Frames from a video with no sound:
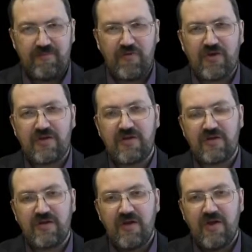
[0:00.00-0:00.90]
Ну, как-то
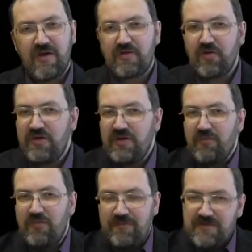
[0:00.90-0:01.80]
так. То ли
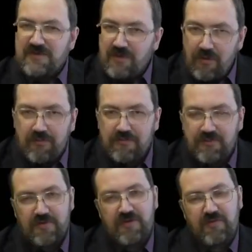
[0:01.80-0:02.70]
нам повезло,
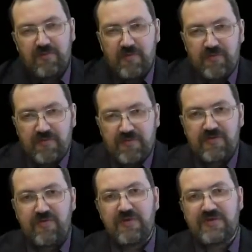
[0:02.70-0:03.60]
то ли нам не
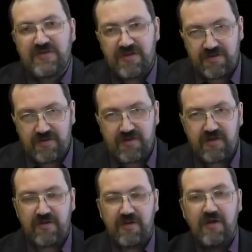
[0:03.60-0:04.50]
повезло, у нас нет
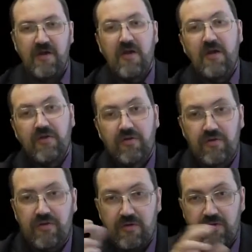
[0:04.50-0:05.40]
артикля,
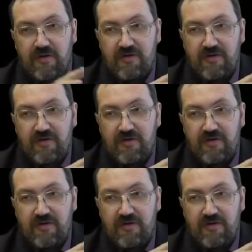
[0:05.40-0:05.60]
но